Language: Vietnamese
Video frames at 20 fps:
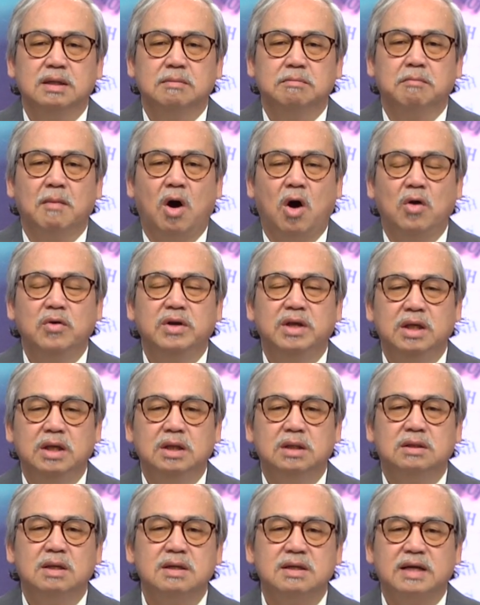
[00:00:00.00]
bỏ
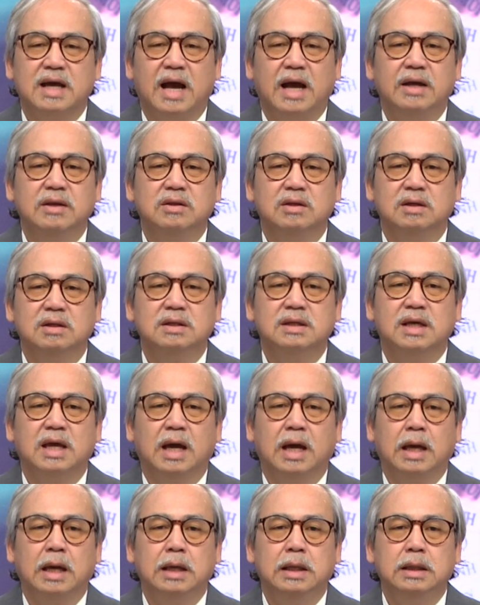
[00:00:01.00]
đi tất cả những
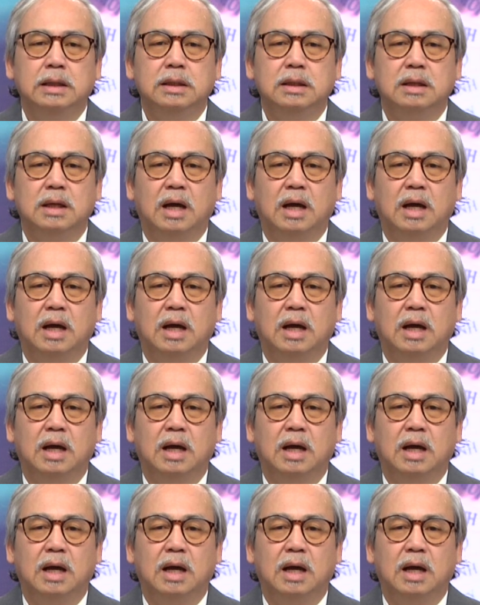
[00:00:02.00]
cái